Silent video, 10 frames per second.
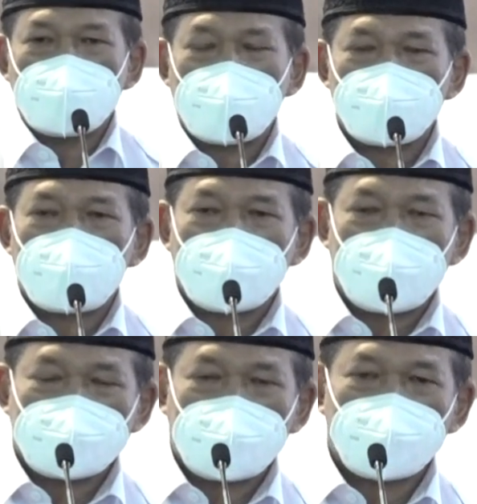dengan Pak
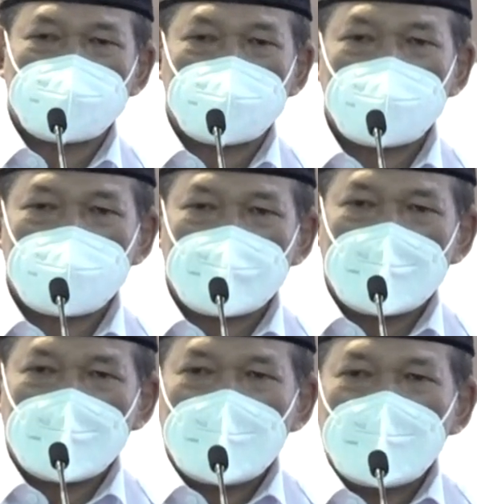Kiai Daroji,
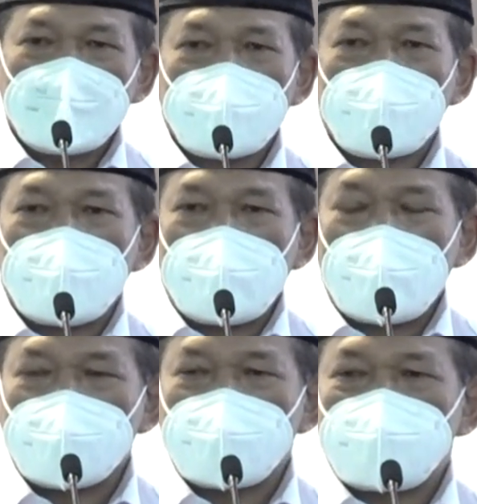
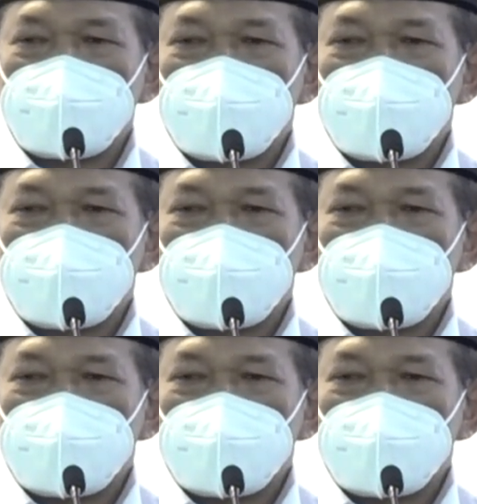perolehan